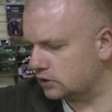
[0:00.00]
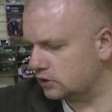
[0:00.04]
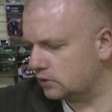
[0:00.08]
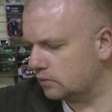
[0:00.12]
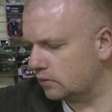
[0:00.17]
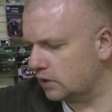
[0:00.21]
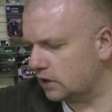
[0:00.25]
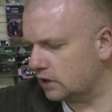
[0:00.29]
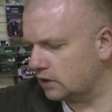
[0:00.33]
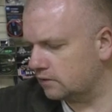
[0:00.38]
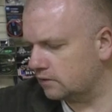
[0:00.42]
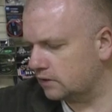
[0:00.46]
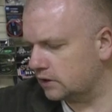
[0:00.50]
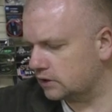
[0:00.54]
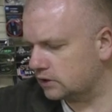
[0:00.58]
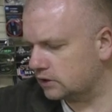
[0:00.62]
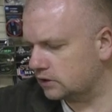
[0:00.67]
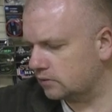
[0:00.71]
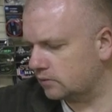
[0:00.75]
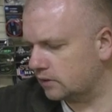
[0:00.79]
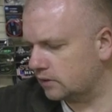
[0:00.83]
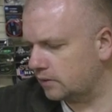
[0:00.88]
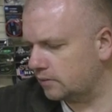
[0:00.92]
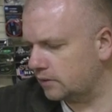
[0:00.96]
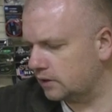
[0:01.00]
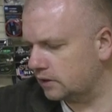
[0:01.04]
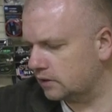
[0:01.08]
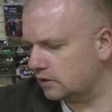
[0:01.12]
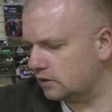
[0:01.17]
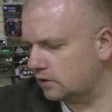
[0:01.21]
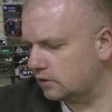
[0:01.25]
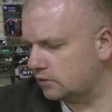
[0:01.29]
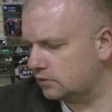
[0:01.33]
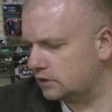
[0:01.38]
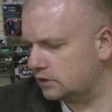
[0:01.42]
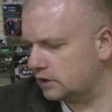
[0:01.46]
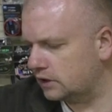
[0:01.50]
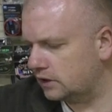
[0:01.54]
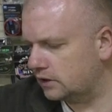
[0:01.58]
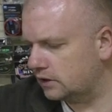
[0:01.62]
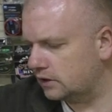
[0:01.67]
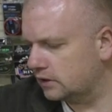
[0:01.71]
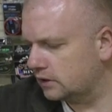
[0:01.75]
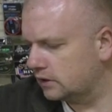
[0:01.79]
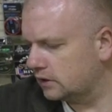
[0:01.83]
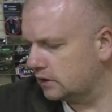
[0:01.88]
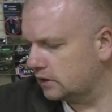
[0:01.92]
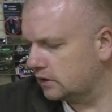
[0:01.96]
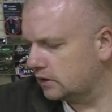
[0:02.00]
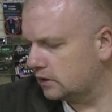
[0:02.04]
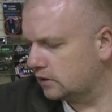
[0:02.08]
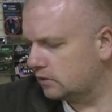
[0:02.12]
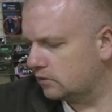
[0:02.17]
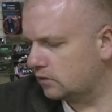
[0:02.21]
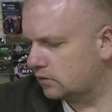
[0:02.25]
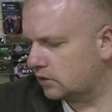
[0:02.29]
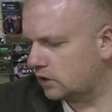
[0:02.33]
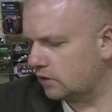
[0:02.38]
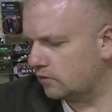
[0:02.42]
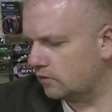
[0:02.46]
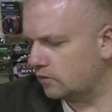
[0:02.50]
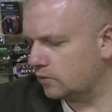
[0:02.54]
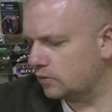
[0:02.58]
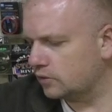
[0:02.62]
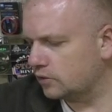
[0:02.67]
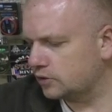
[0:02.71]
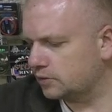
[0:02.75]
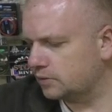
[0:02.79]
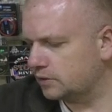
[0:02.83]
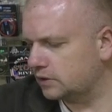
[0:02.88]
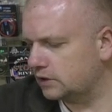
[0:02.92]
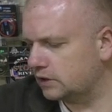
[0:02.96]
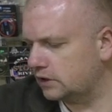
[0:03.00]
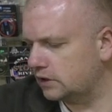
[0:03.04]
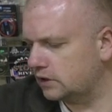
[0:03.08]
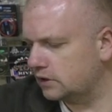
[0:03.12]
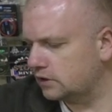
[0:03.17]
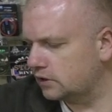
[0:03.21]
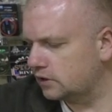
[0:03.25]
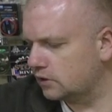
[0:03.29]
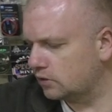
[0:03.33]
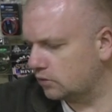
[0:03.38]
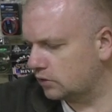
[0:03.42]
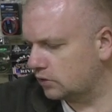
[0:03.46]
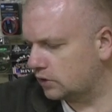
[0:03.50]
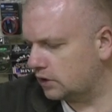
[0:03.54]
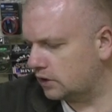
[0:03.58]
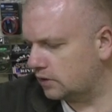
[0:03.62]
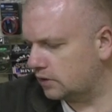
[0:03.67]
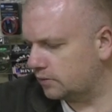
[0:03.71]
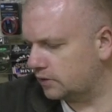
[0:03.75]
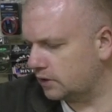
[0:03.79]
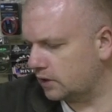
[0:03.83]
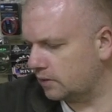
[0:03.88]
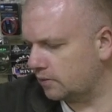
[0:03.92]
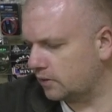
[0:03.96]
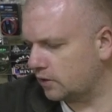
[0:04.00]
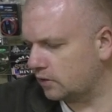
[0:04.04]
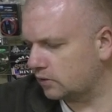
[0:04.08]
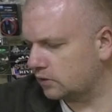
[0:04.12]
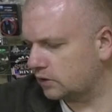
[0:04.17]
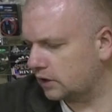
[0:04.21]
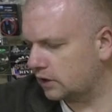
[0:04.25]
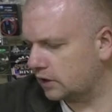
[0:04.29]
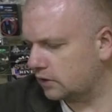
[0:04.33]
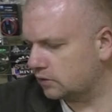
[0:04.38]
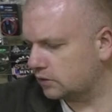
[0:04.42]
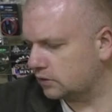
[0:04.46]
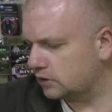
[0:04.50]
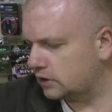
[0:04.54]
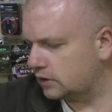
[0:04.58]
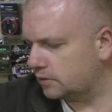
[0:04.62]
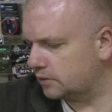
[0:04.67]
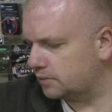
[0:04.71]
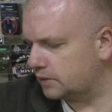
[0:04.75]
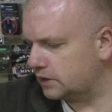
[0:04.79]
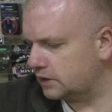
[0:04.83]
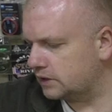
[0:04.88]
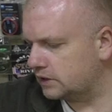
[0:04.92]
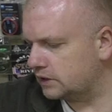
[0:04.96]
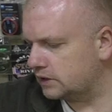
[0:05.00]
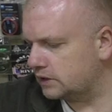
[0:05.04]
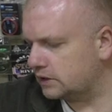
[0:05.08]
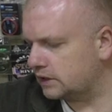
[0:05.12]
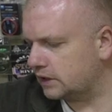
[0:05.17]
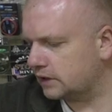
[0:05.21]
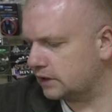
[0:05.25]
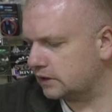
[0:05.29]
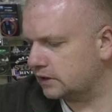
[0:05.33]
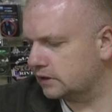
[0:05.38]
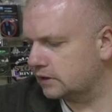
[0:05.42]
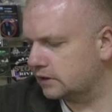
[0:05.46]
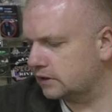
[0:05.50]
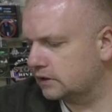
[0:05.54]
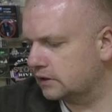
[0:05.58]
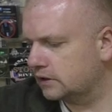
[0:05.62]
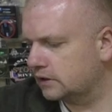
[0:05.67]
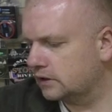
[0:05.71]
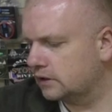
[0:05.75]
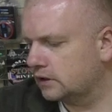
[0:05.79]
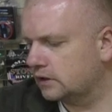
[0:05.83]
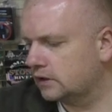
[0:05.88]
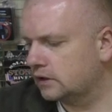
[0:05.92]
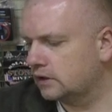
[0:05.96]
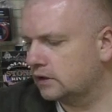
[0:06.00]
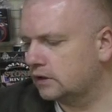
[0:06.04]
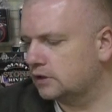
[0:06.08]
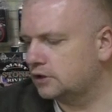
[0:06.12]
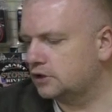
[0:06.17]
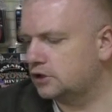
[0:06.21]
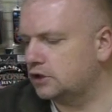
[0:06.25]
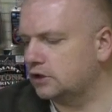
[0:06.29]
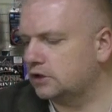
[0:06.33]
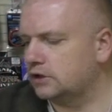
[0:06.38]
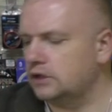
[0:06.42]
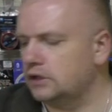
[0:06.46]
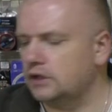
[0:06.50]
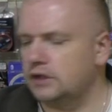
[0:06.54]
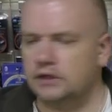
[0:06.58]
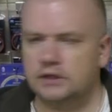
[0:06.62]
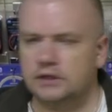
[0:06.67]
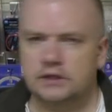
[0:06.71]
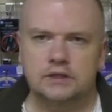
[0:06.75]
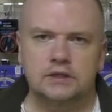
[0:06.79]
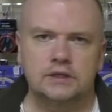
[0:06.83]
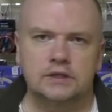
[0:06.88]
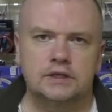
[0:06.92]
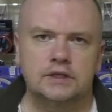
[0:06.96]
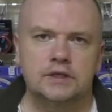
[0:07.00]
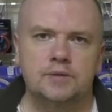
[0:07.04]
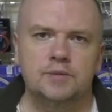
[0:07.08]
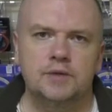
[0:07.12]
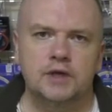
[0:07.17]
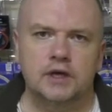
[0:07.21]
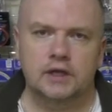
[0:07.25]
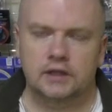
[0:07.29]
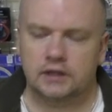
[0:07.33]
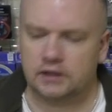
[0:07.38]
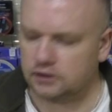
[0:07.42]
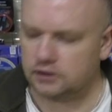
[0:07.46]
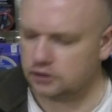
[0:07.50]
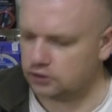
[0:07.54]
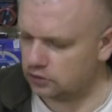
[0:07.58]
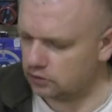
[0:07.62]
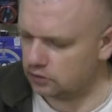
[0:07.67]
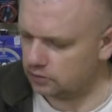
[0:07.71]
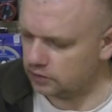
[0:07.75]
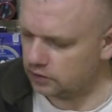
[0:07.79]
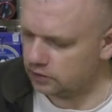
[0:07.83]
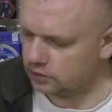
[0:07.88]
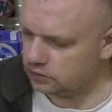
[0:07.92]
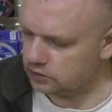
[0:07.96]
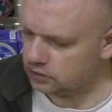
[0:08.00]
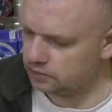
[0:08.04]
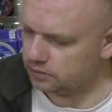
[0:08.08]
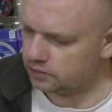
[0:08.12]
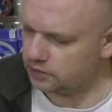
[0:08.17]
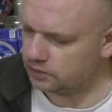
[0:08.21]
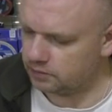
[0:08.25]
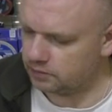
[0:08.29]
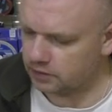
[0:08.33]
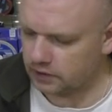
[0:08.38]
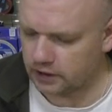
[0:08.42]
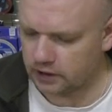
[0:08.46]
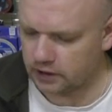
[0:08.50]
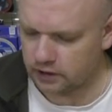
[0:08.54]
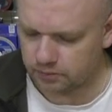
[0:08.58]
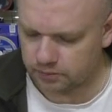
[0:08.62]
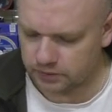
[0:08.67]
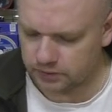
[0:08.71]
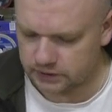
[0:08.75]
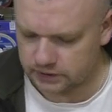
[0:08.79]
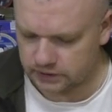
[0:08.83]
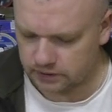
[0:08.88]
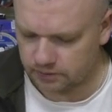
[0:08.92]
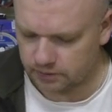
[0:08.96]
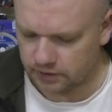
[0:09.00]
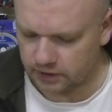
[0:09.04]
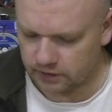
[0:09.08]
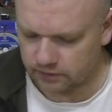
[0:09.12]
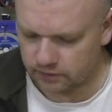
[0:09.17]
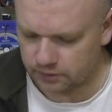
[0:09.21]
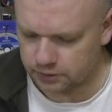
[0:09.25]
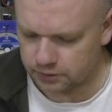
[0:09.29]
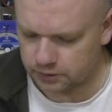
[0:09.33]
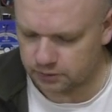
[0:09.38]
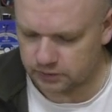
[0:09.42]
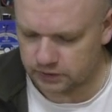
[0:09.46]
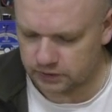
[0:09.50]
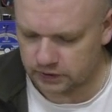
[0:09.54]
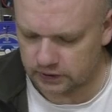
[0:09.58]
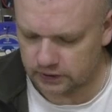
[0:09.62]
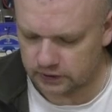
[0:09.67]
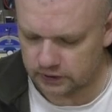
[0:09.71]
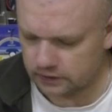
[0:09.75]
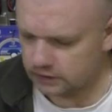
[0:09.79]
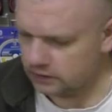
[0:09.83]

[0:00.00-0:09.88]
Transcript: немаловажный момент для людей, у кого может быть длинные руки, либо наоборот короткие. 54 сантиметра, чтобы люди подбирают под себя, в общем-то,